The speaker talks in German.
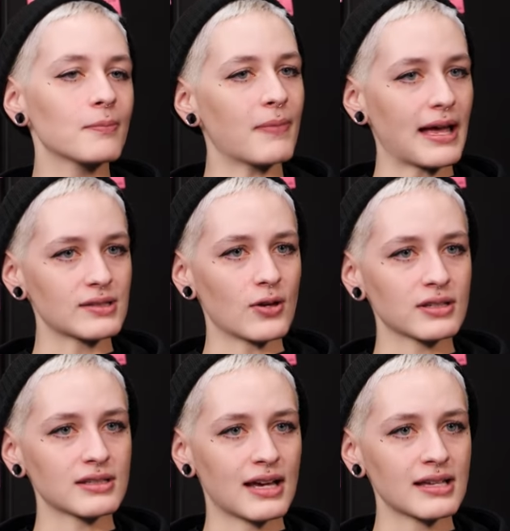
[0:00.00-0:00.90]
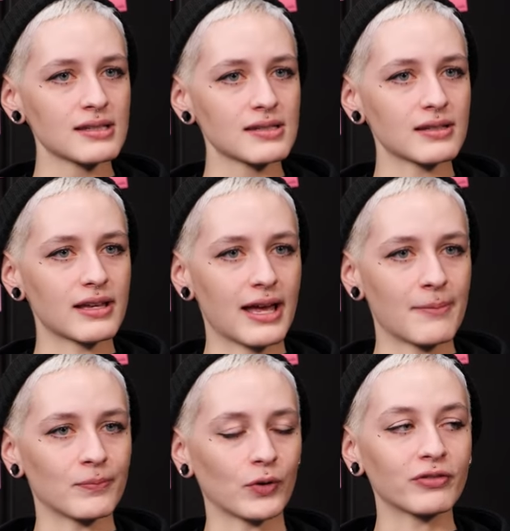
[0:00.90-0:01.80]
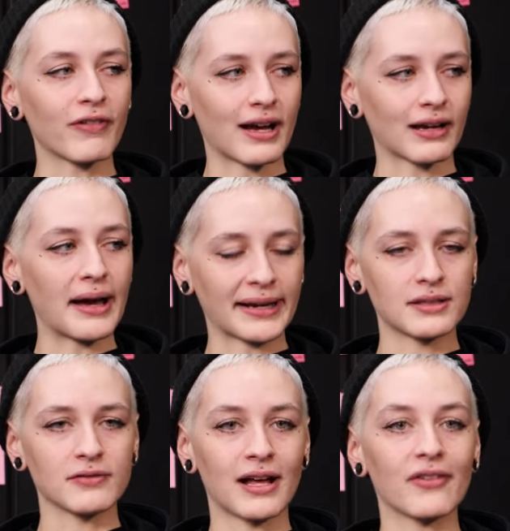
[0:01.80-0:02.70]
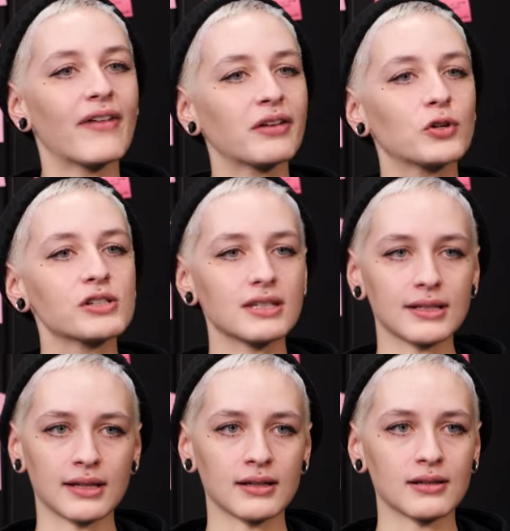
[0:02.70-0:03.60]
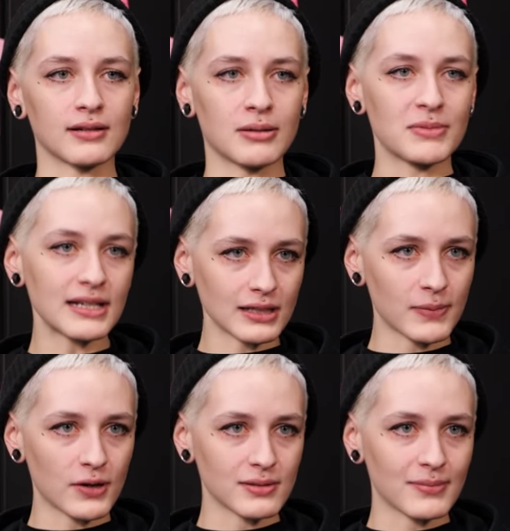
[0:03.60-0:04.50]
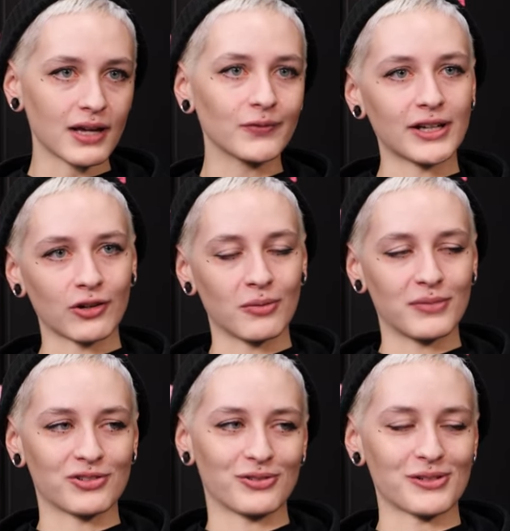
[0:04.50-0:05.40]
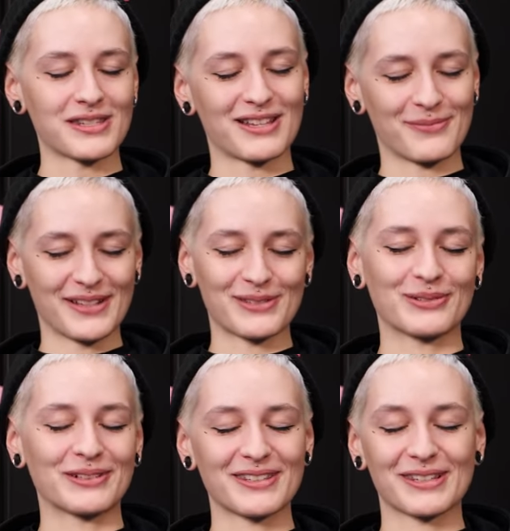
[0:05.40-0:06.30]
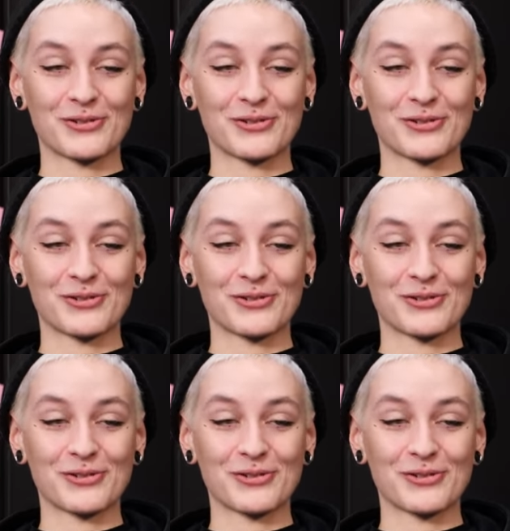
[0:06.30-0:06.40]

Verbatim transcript: Passt euch das? Ähm, und frage aktiv nach, wann wollt ihr denn eine Mittagspause machen? Weil dann kommt man schon das erste Mal so ins